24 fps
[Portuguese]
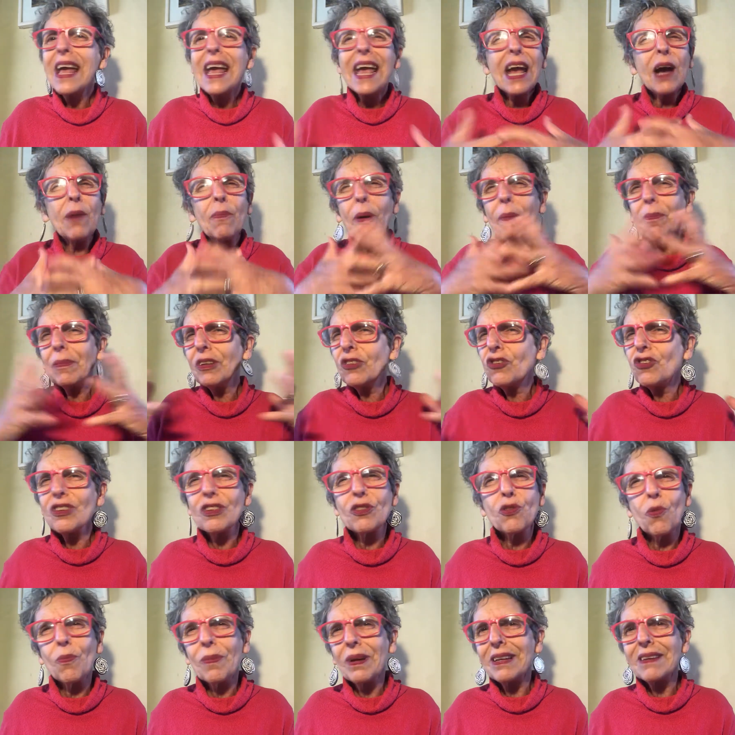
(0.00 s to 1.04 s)
é uma
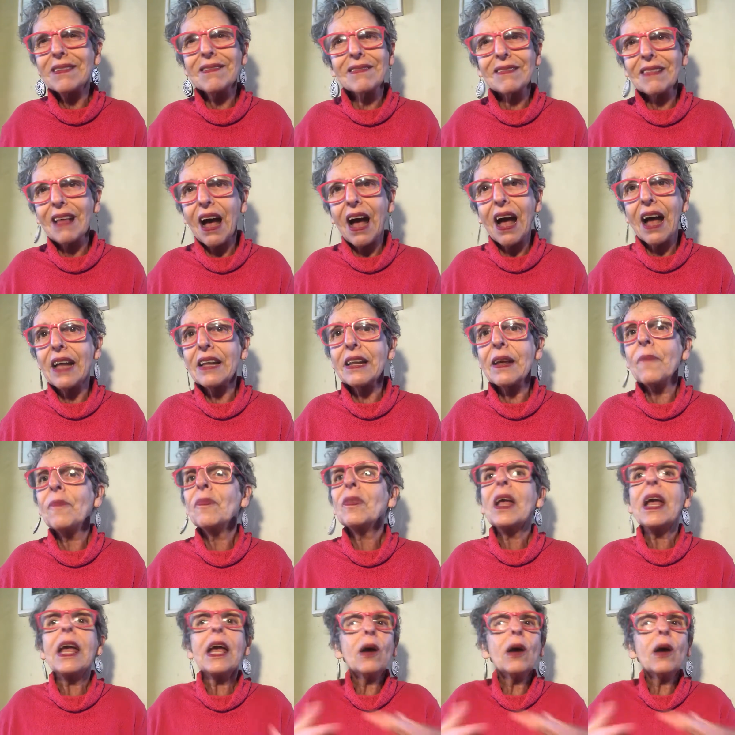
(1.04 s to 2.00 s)
medida humanitária,